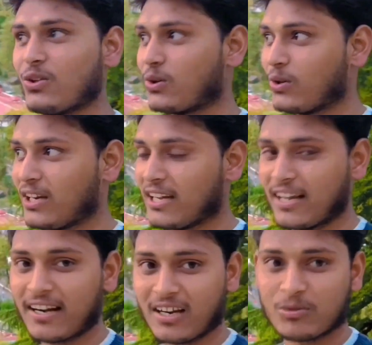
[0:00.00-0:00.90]
लोगों
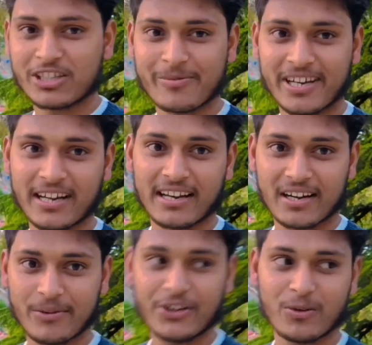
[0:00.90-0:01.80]
हल्ला कर रहे हैं मुझे मना कर
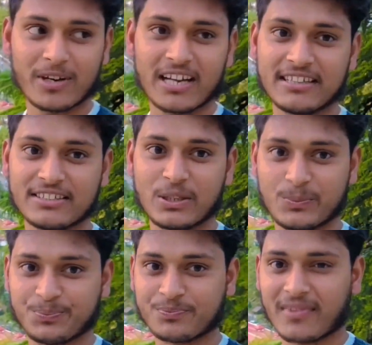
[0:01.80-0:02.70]
रहे हैं वीडियो बनाने से
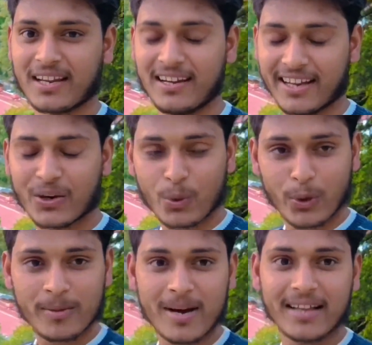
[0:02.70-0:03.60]
लेकिन
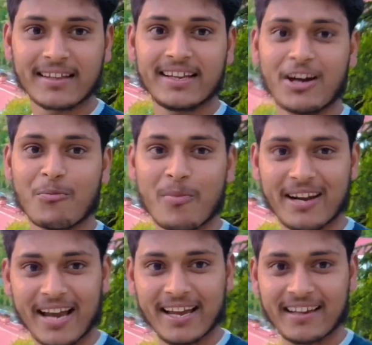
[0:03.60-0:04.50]
कोई बात नहीं हम
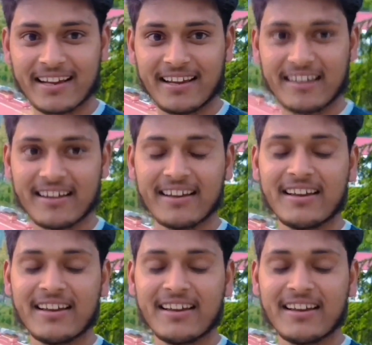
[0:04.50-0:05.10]
बनाएंगे